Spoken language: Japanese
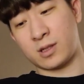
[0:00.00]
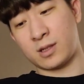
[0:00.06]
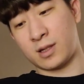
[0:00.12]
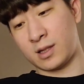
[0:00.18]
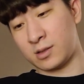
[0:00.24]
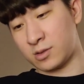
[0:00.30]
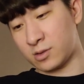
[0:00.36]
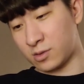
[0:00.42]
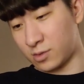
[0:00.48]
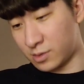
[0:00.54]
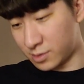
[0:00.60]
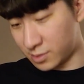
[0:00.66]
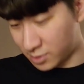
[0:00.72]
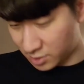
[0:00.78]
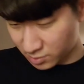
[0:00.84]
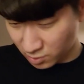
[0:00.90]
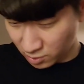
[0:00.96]
内にちょっと
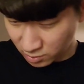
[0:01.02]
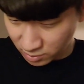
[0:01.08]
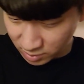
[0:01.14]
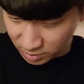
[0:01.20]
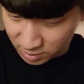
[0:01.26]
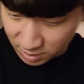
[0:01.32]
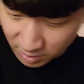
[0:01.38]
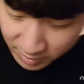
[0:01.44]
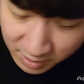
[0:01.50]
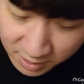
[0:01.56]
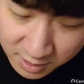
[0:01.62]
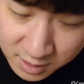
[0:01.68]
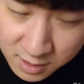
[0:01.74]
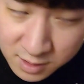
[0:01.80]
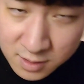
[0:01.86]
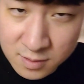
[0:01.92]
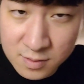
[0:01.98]
住もうとしてま
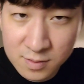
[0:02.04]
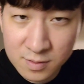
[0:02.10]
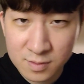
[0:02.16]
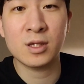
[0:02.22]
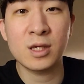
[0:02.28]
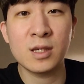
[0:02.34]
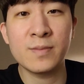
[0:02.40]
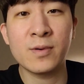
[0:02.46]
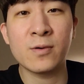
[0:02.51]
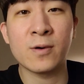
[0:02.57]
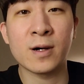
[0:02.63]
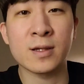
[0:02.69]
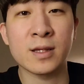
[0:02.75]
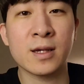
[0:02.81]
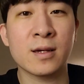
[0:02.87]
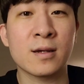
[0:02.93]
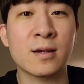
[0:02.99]
す。希望は
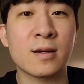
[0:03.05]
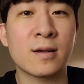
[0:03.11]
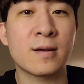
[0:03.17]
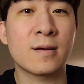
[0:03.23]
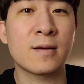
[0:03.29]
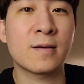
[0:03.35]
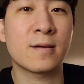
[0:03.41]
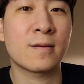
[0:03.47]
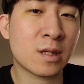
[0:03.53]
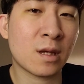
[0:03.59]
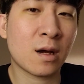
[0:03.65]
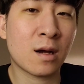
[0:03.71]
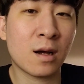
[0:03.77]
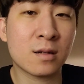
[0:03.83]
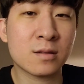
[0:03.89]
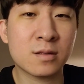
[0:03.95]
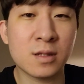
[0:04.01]
ね、
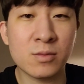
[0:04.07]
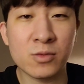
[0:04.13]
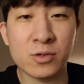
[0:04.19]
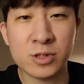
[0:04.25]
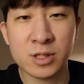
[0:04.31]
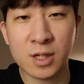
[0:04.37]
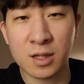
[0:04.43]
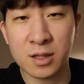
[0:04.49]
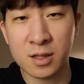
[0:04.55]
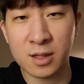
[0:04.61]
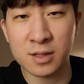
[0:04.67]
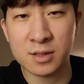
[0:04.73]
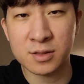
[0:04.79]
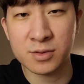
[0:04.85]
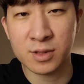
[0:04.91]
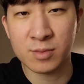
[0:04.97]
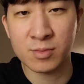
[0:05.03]
高くても仕方ないで
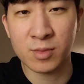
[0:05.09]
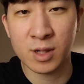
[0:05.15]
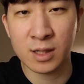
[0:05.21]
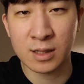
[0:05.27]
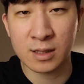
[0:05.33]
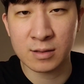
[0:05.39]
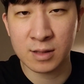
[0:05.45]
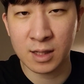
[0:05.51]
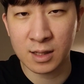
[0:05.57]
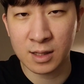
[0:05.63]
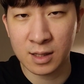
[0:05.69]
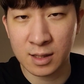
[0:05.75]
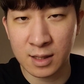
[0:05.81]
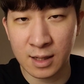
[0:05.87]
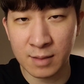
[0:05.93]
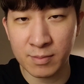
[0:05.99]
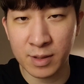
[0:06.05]
すね。まあなんか
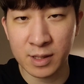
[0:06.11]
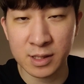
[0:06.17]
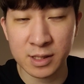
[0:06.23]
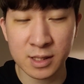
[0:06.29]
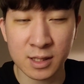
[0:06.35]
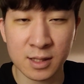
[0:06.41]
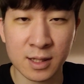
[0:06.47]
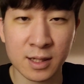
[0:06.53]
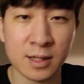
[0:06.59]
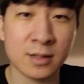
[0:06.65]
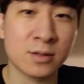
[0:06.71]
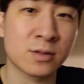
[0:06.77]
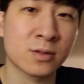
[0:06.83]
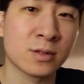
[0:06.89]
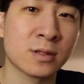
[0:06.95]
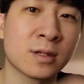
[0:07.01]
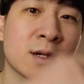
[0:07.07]
頑張るしかない
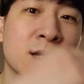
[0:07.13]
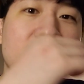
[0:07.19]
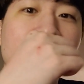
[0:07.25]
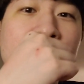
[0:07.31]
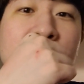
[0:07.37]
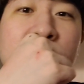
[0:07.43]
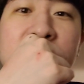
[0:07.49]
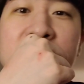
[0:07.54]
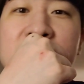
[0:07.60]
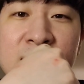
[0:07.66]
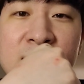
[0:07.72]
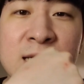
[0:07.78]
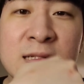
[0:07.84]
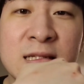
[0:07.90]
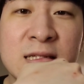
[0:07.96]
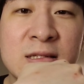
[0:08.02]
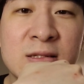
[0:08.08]
というか、
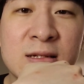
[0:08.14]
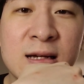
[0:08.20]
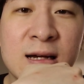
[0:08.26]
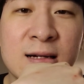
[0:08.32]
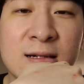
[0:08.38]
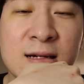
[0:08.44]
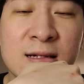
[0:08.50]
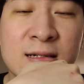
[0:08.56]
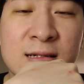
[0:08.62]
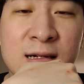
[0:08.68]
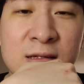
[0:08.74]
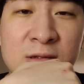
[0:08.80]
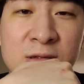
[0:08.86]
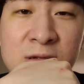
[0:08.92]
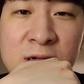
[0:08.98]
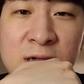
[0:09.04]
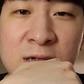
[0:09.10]
現実の感覚が
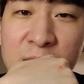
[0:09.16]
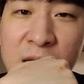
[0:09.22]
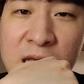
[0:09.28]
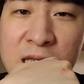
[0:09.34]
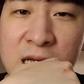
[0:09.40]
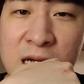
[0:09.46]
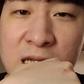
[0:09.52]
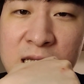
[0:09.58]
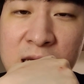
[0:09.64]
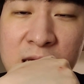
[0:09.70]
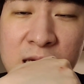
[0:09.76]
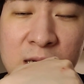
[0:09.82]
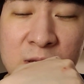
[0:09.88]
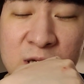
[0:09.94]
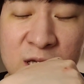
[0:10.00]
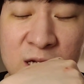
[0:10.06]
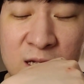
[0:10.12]
ちょっとまだ足りないか
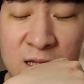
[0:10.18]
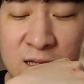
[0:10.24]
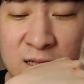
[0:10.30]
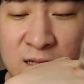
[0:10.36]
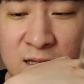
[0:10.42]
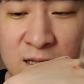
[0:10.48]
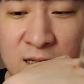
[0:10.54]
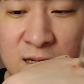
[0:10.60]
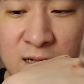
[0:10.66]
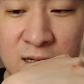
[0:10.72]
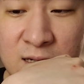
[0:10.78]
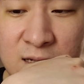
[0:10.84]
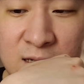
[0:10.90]
もしれないんですが、